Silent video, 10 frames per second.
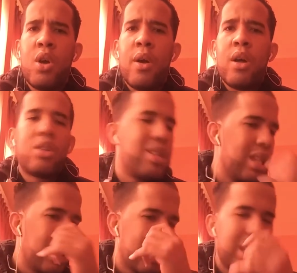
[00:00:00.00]

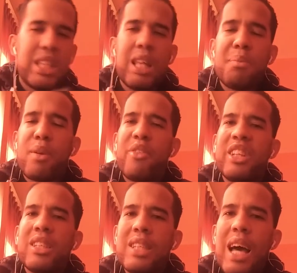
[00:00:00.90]
Si, te
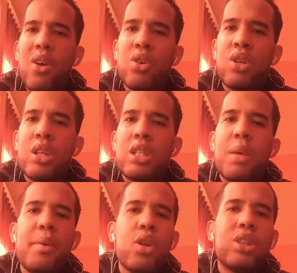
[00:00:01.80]
profetizaron, si
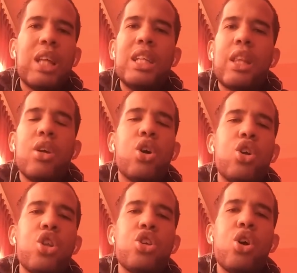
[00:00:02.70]
vino tal y te dijo,
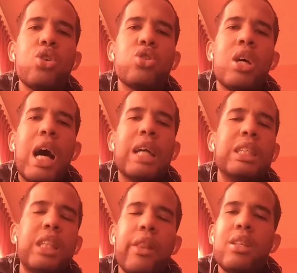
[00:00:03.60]
no Dios, así
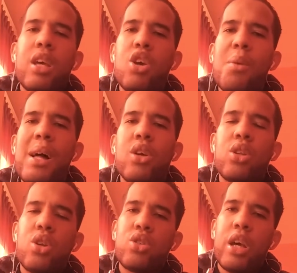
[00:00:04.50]
te dice Jehová Dios de
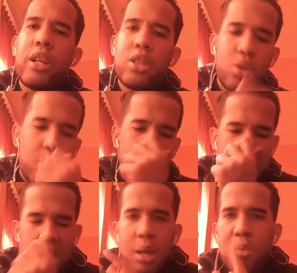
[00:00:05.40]
los ejércitos.
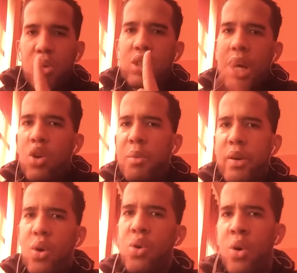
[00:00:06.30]
Busca
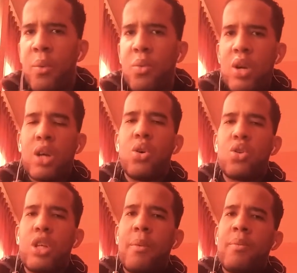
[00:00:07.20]
número uno, una
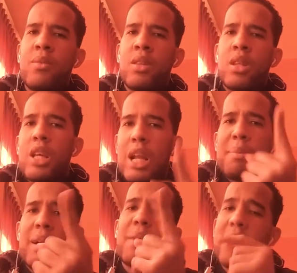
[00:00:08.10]
cosa, que la
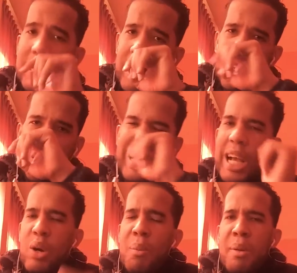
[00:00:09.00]
palabra que te dijo tenga
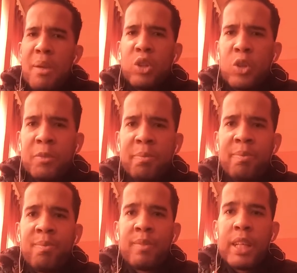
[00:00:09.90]
cumplimiento.
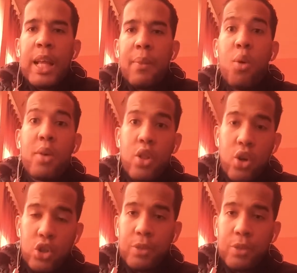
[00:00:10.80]
Número dos,